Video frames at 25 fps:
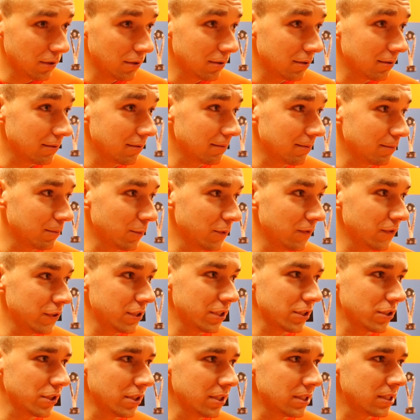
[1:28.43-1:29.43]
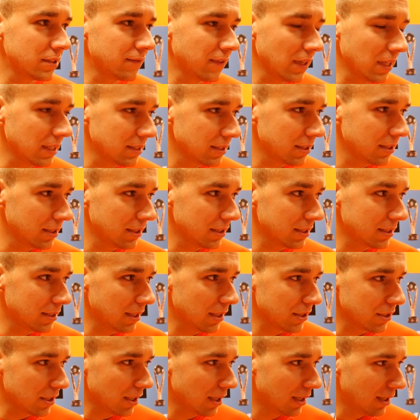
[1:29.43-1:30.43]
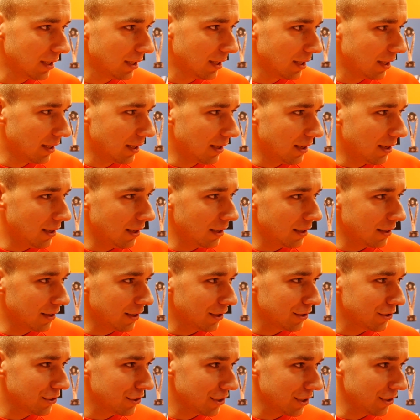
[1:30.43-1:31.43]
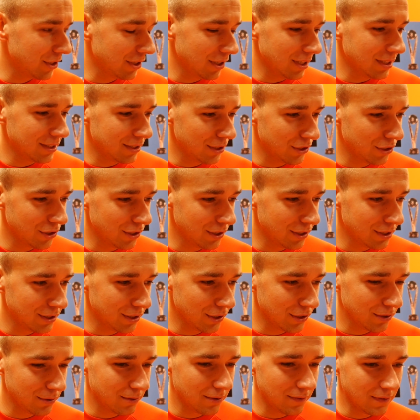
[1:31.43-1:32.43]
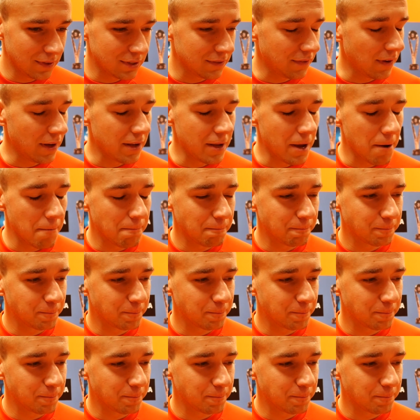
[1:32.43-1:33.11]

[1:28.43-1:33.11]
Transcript: No, mówi się, że nic dwa razy się nie zdarza, a jednak trzeci raz też się nie zdarzyło, więc fajnie